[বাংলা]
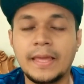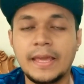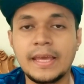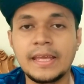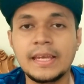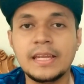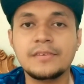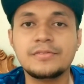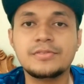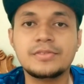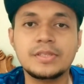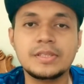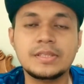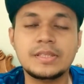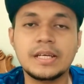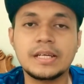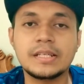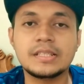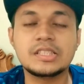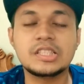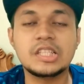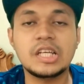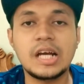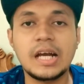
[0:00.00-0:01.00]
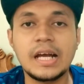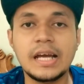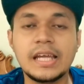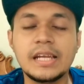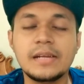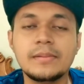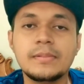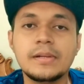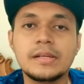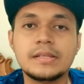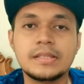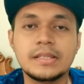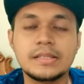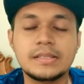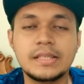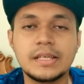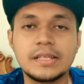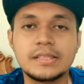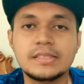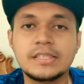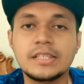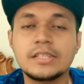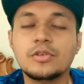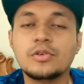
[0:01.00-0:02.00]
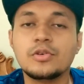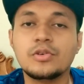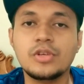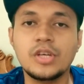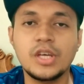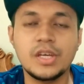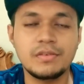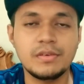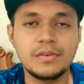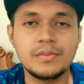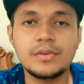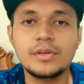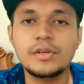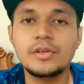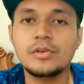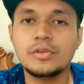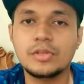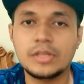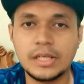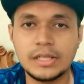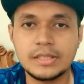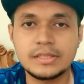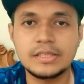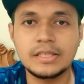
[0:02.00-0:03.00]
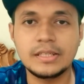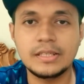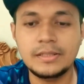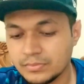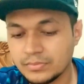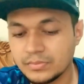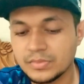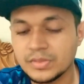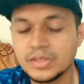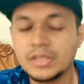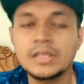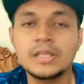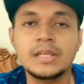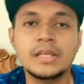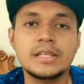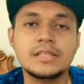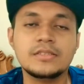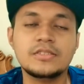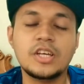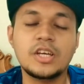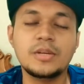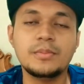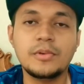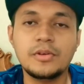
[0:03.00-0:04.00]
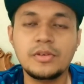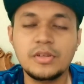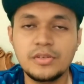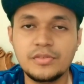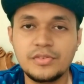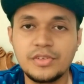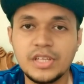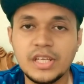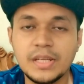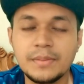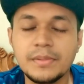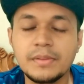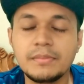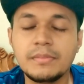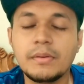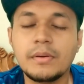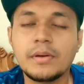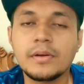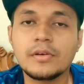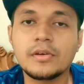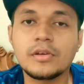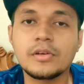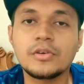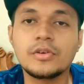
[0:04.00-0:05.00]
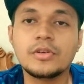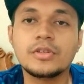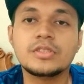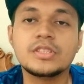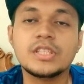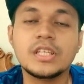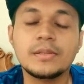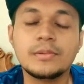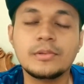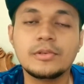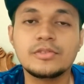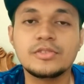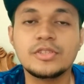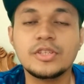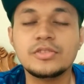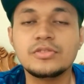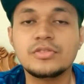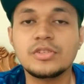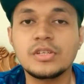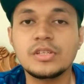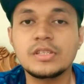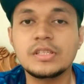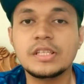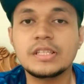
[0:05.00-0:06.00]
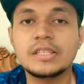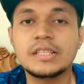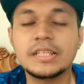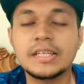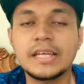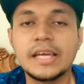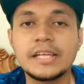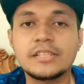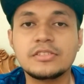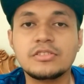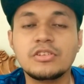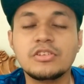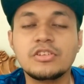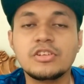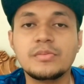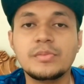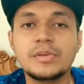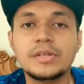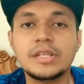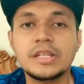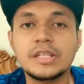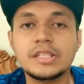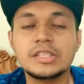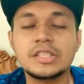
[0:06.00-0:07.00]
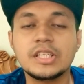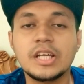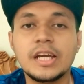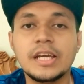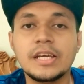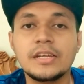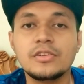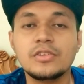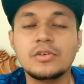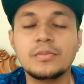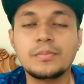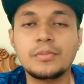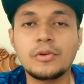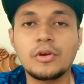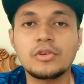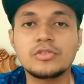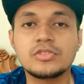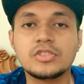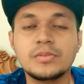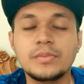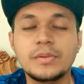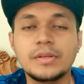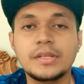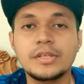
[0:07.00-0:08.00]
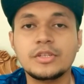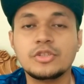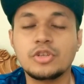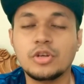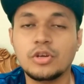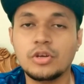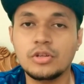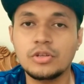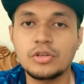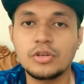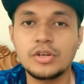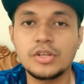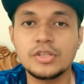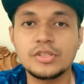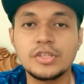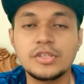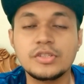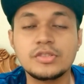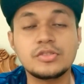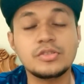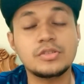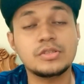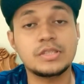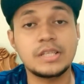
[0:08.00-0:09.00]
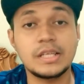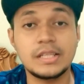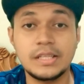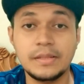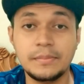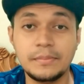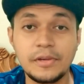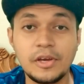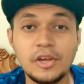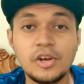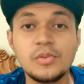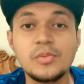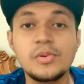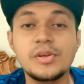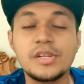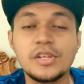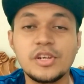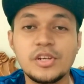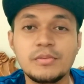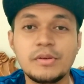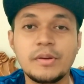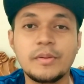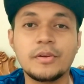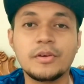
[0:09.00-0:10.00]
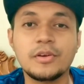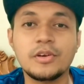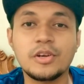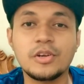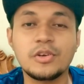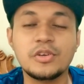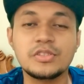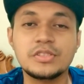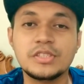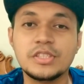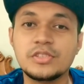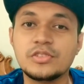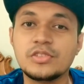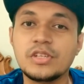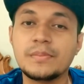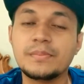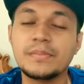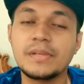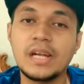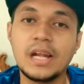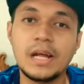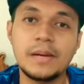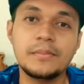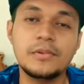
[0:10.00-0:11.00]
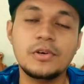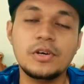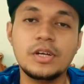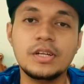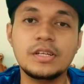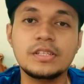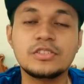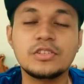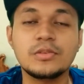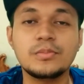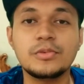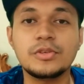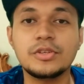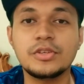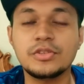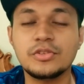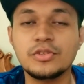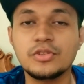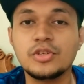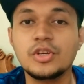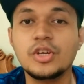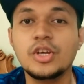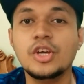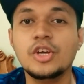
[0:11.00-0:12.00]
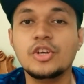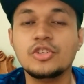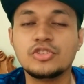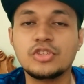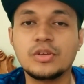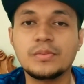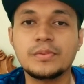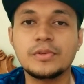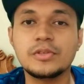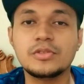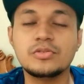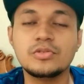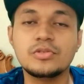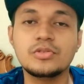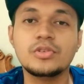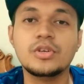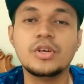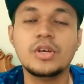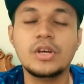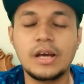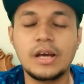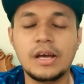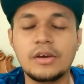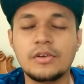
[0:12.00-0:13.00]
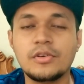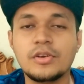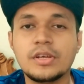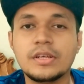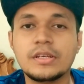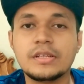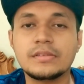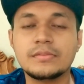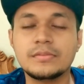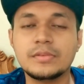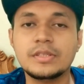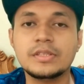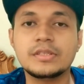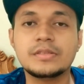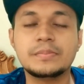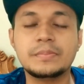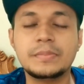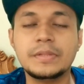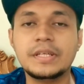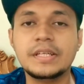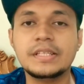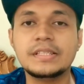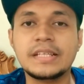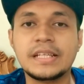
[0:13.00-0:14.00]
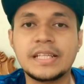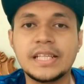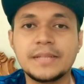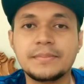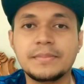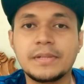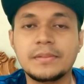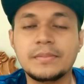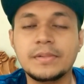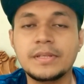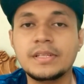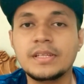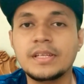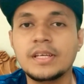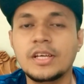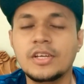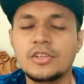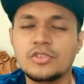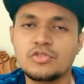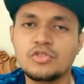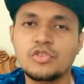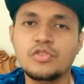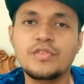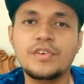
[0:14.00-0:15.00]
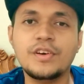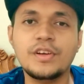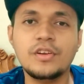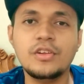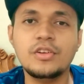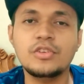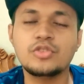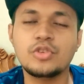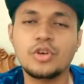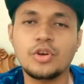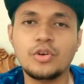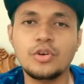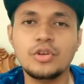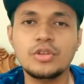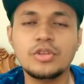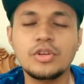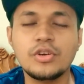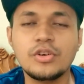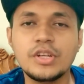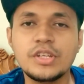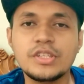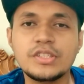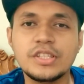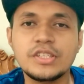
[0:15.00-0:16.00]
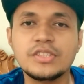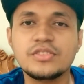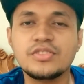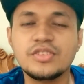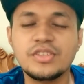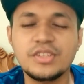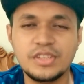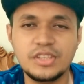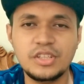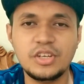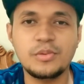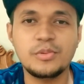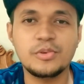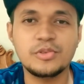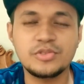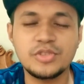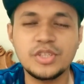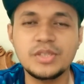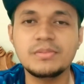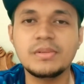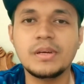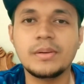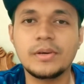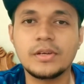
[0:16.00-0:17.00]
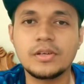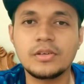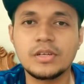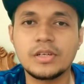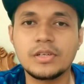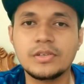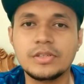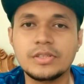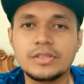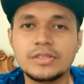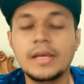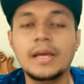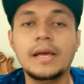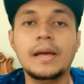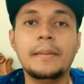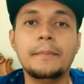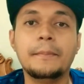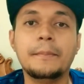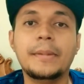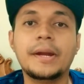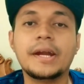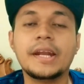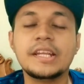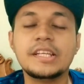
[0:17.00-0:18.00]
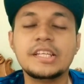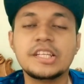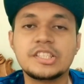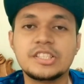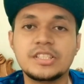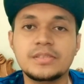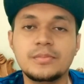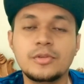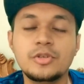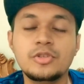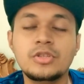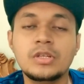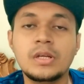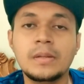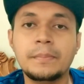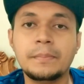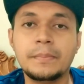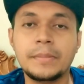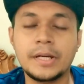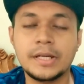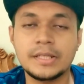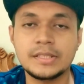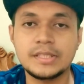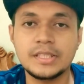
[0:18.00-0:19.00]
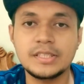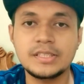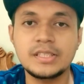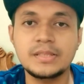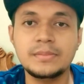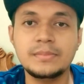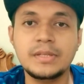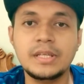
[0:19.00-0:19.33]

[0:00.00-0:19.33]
এনএফসি থাকছে আয়ার ব্লাস্টার থাকছে কোনো এফএম রেডিও থাকছে না সাইড ফিঙ্গারপ্রিন্ট ব্যবহার করা হয়েছে এবং সেন্সরের দিক থেকে অ্যাক্সিলোমিটার জায়রো প্রক্সিমিটি সকল ধরনের সেন্সর সাথে ব্যারোমিটারও ব্যবহার করা হয়েছে সো আপনার আবহাওয়ার সম্পর্কিত সবকিছু অনেক স্পিডে জানতে পারবেন তো ওভারঅল সকল ধরনের সেন্সরেতে অবশ্যই ব্যবহার করা হয়েছে ব্যাটারি সেকশন বন্ধুরা পাঁচ হাজার